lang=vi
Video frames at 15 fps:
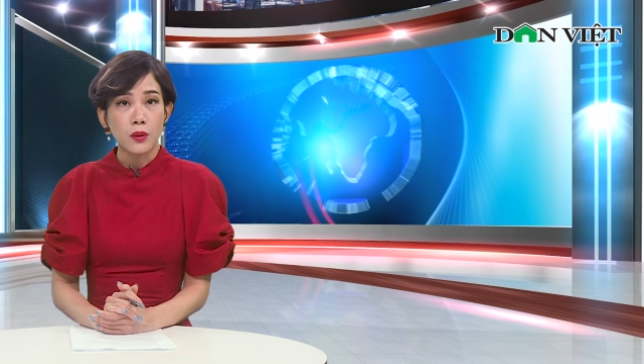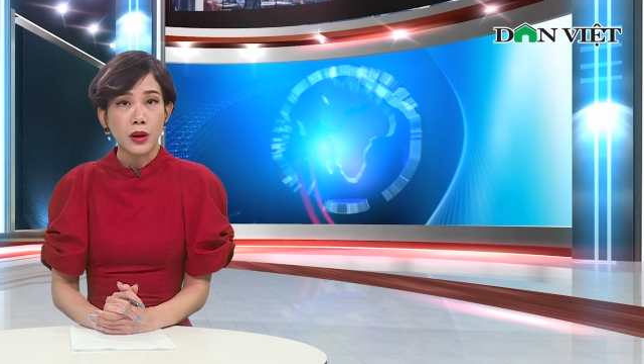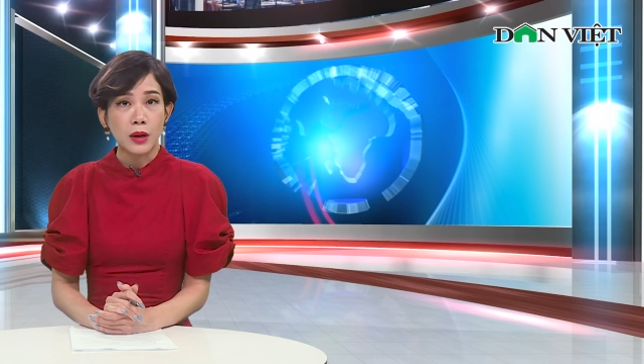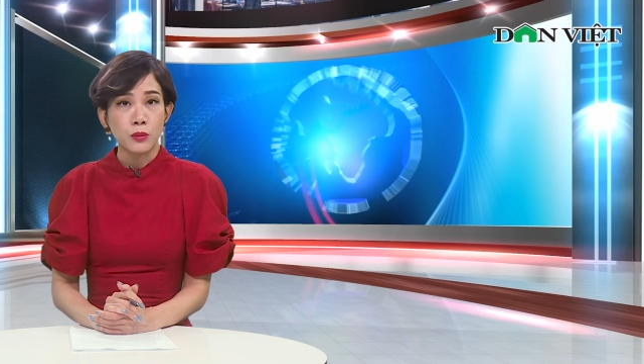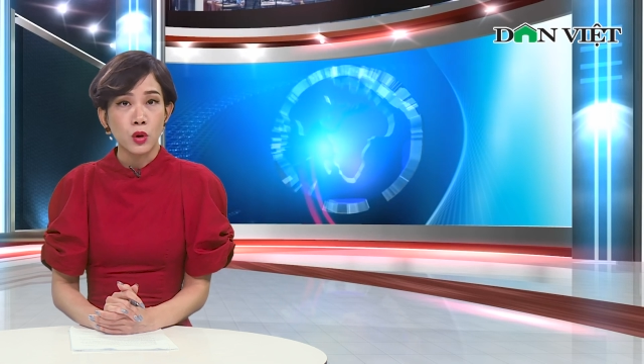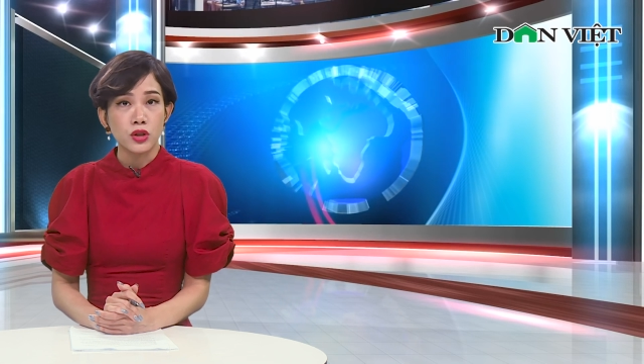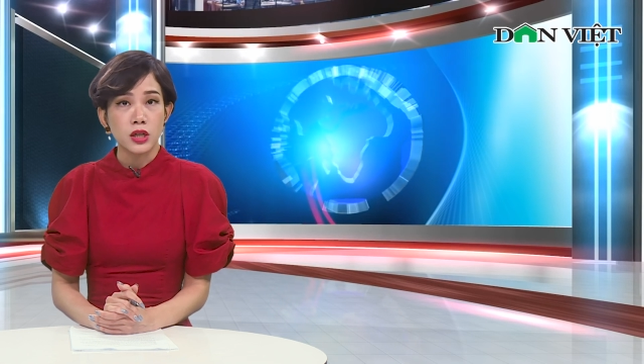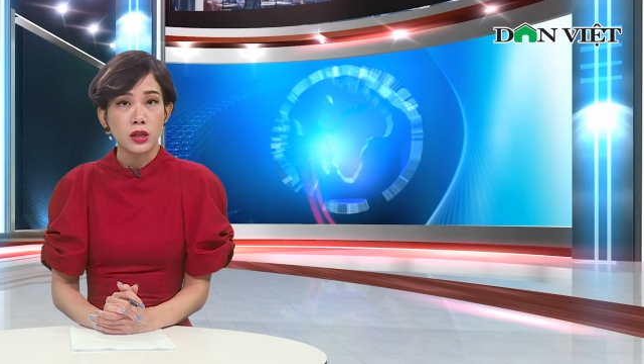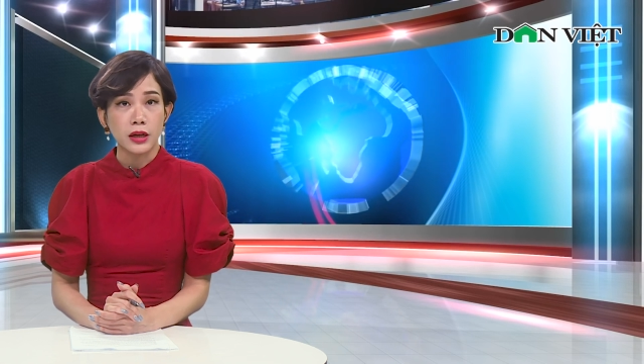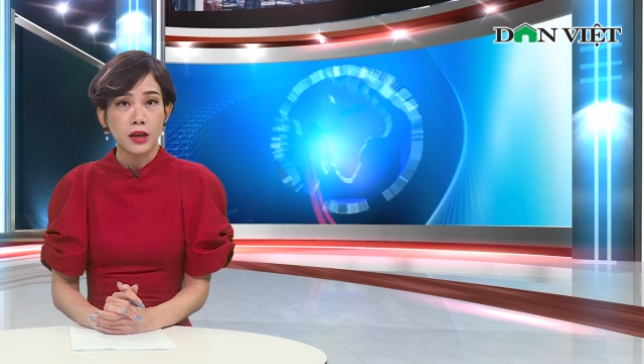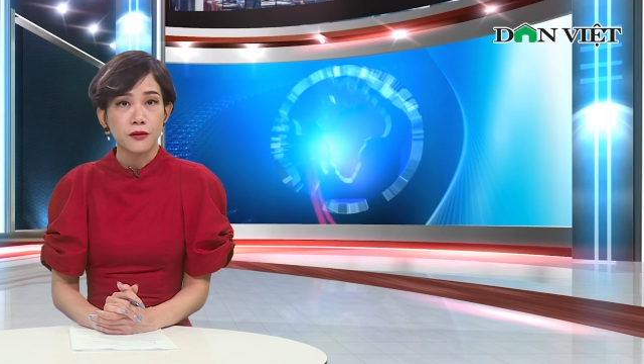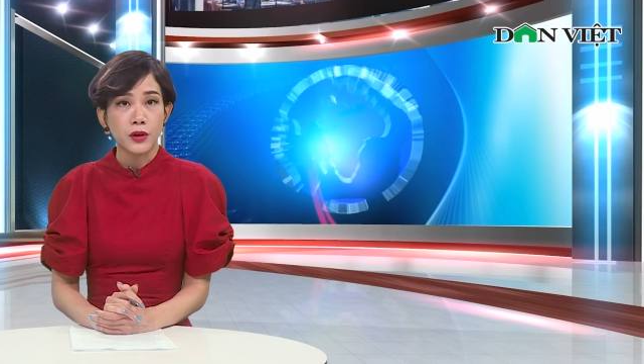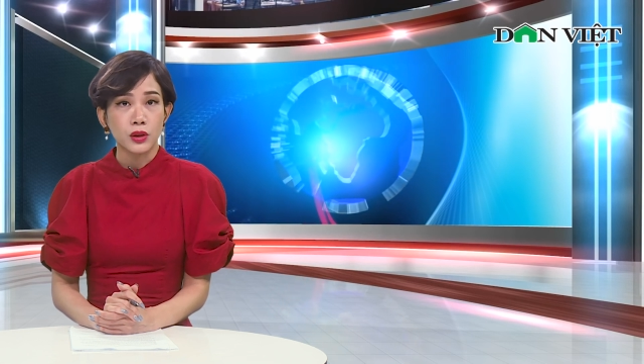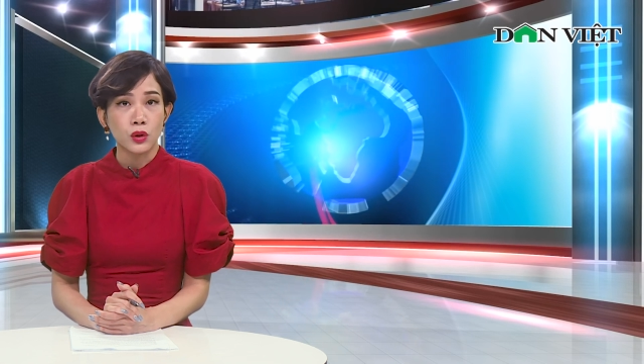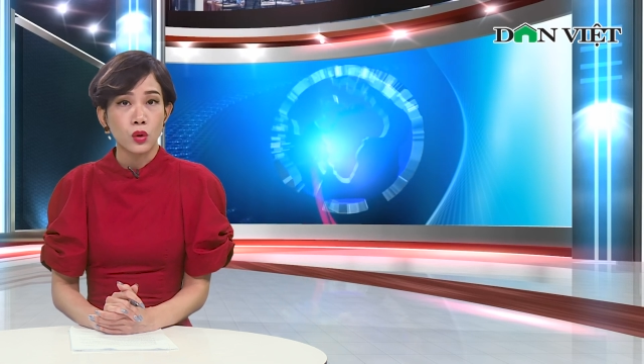cán bộ trường này
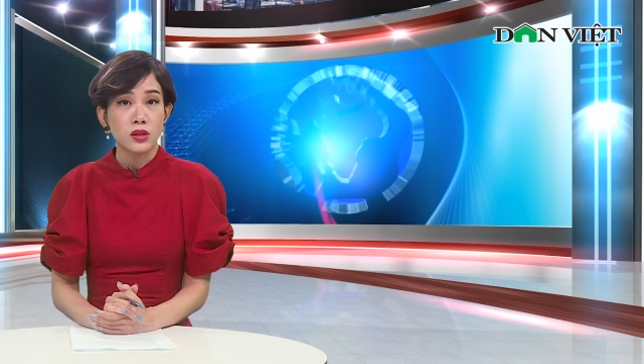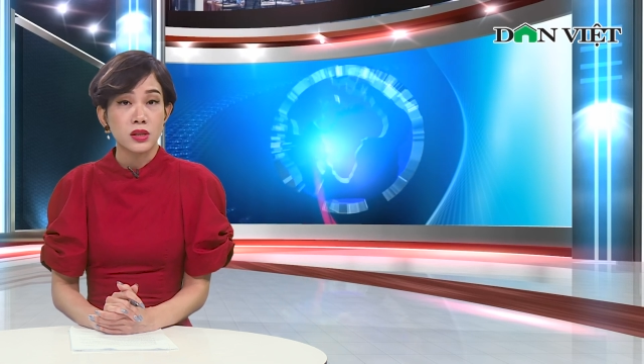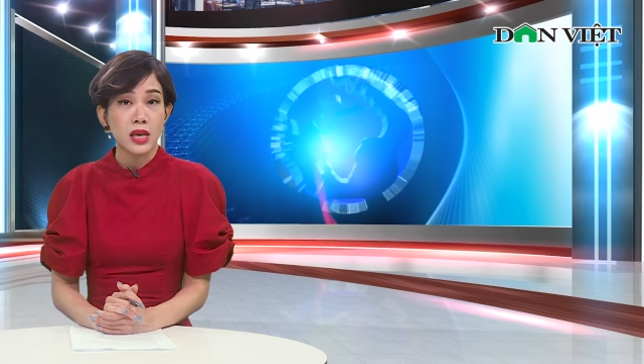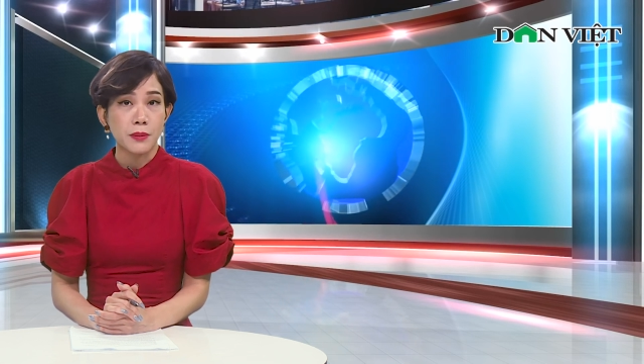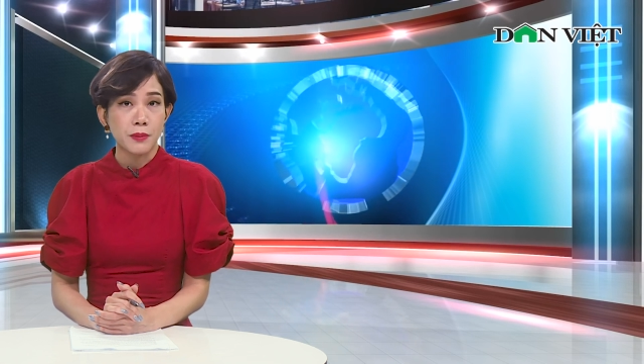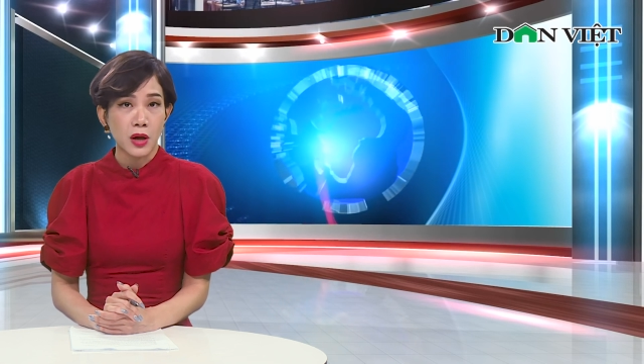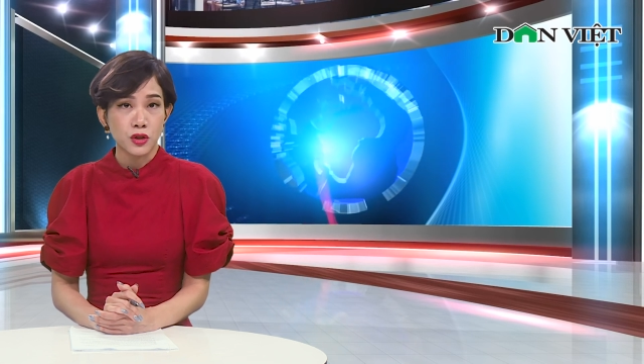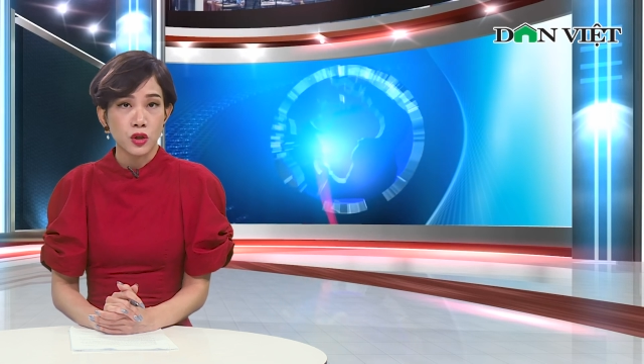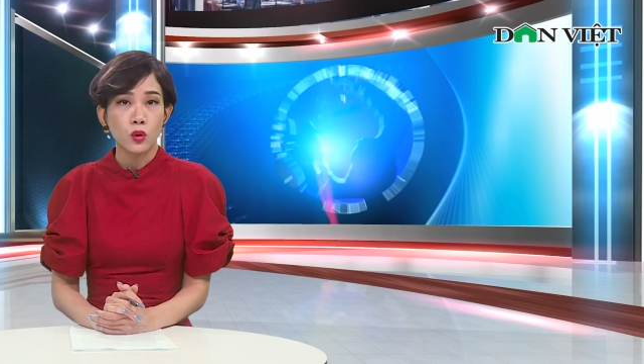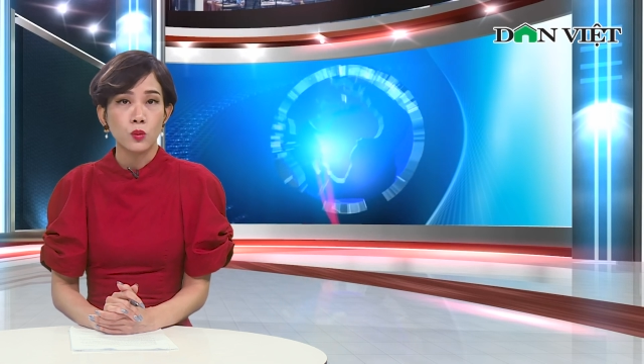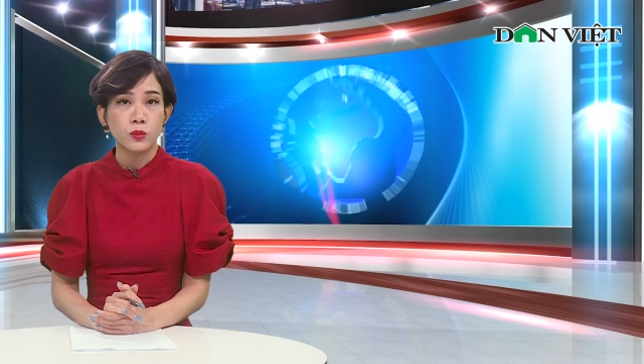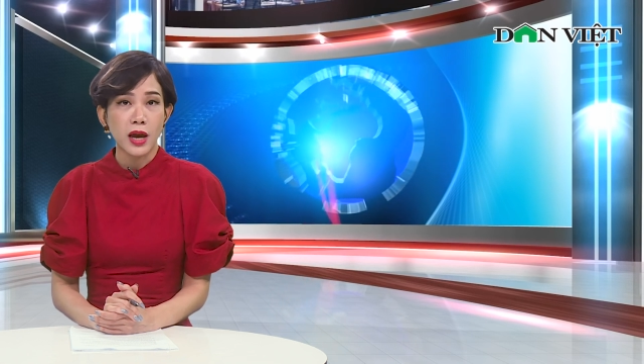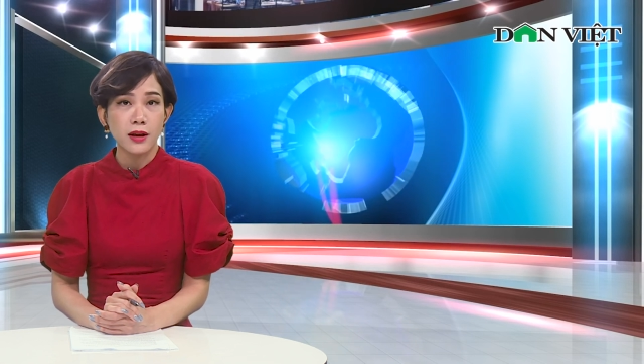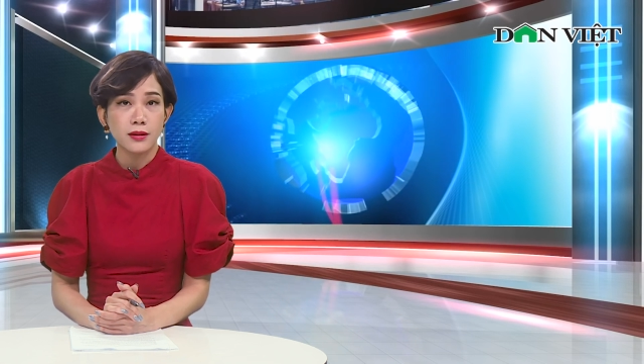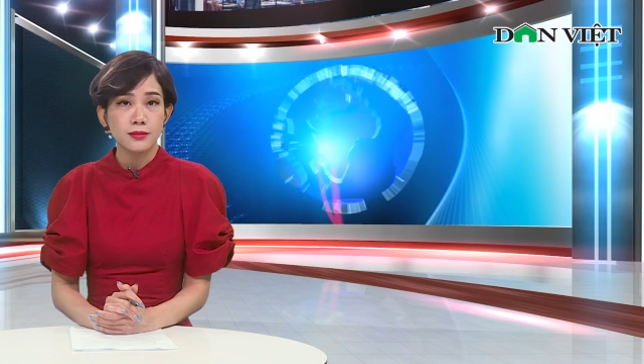về tội giả mạo trong
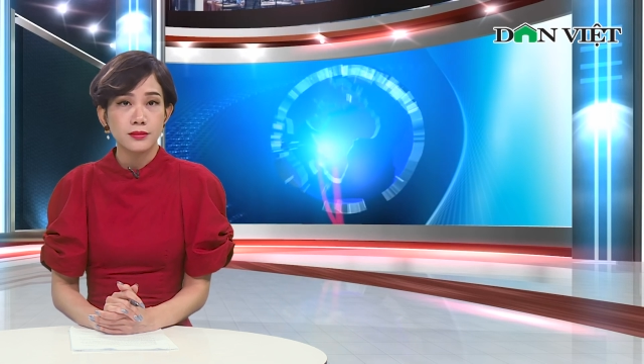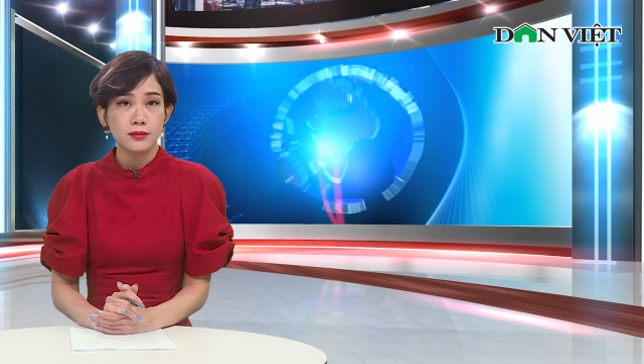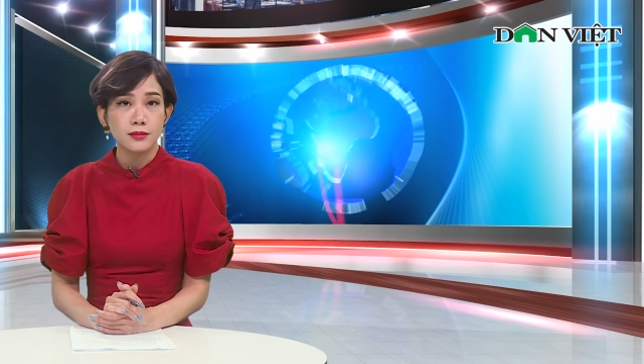công tác.